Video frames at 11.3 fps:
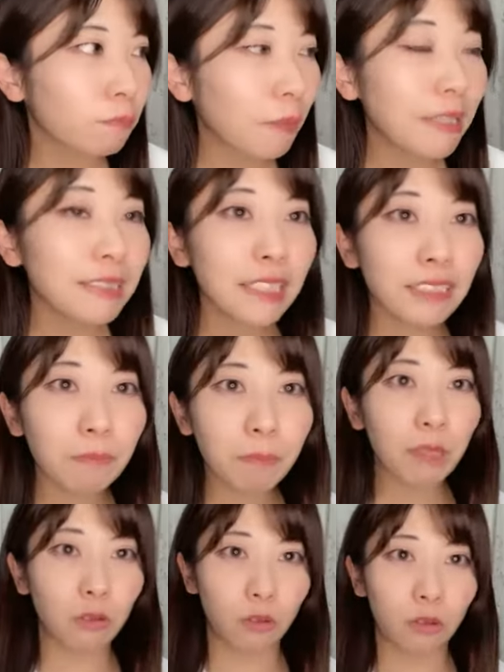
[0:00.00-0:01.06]
万歳
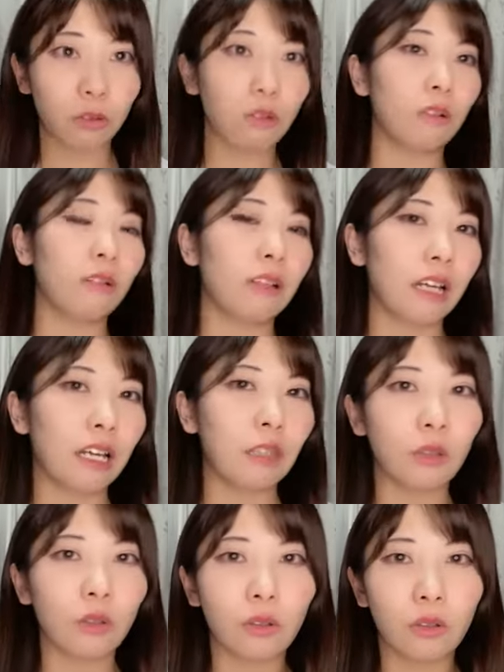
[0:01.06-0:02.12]
ジャパンのあ
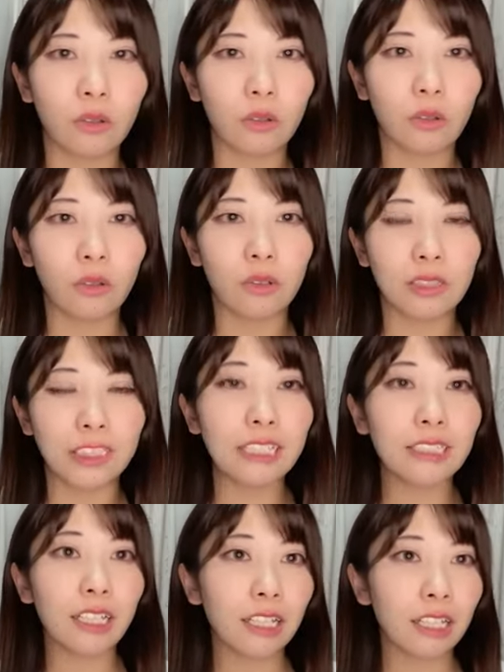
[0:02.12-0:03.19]
のー、
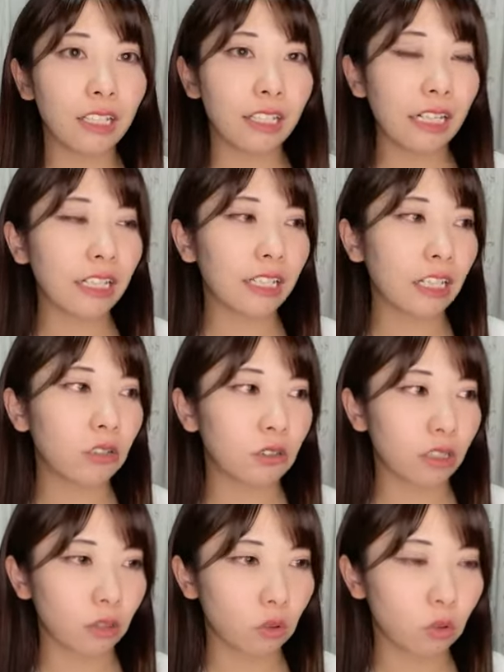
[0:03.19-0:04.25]
全体ラインがある
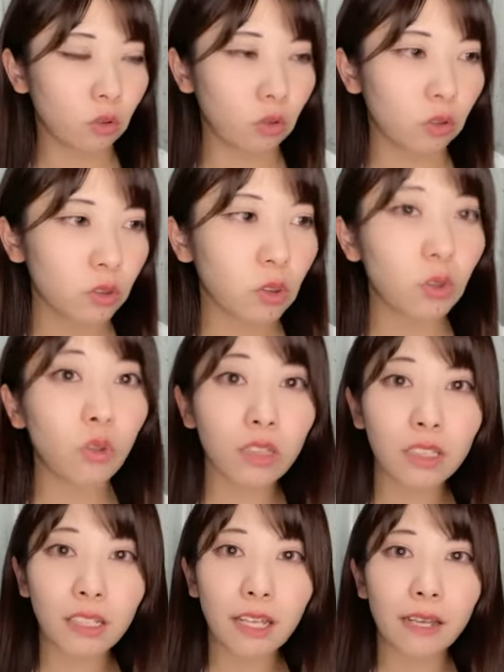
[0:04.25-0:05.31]
んだけどそこ
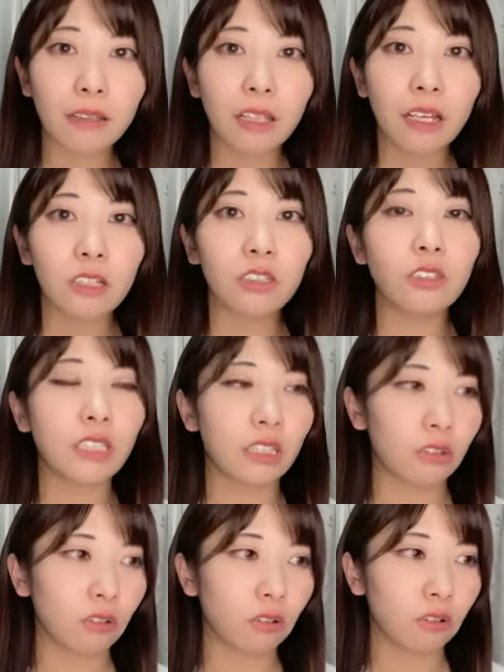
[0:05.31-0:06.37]
にねくーちゃ
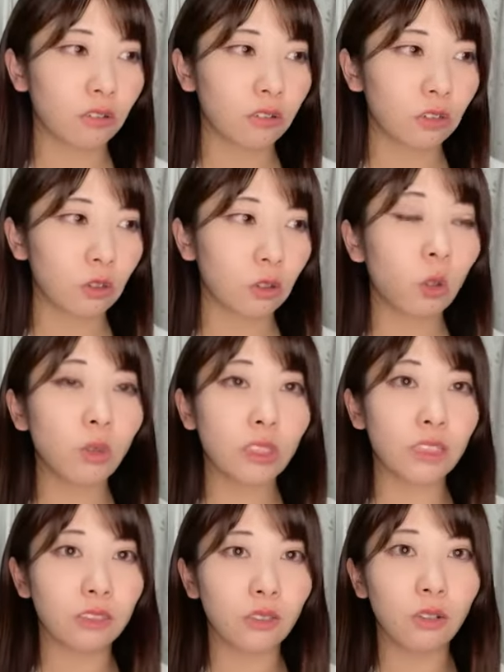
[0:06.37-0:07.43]
んのその当
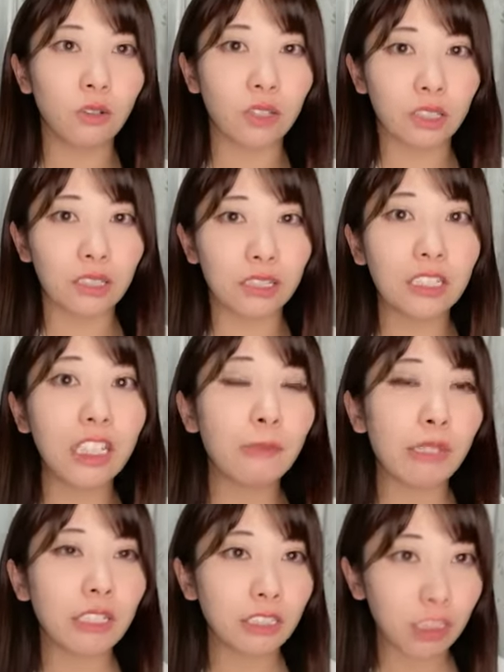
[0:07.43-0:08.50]
日の
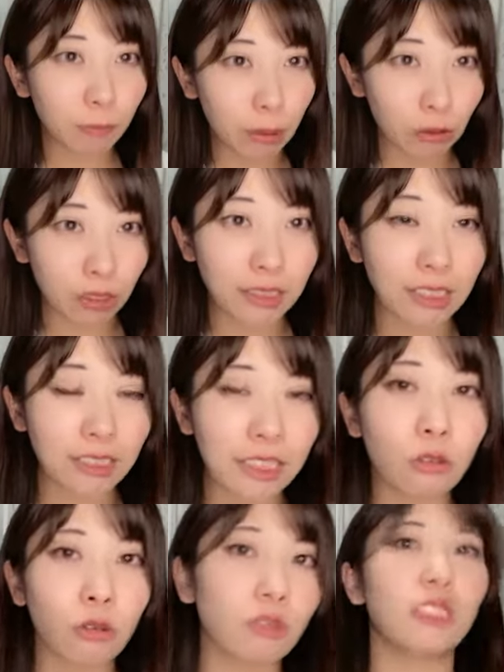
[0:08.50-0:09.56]
リリースイベントだったじゃ
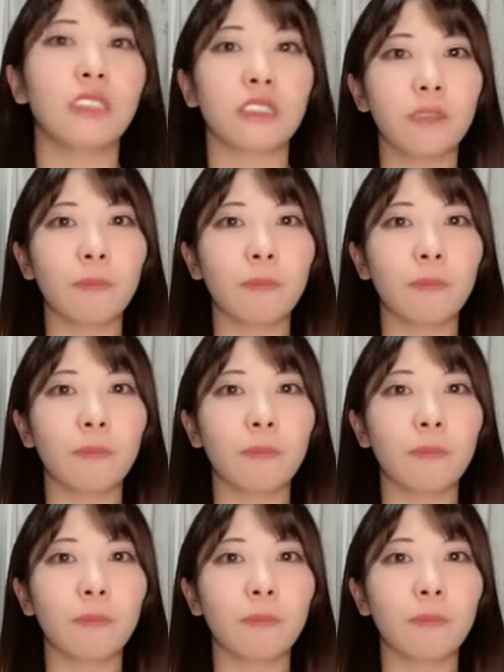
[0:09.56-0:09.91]
ん当日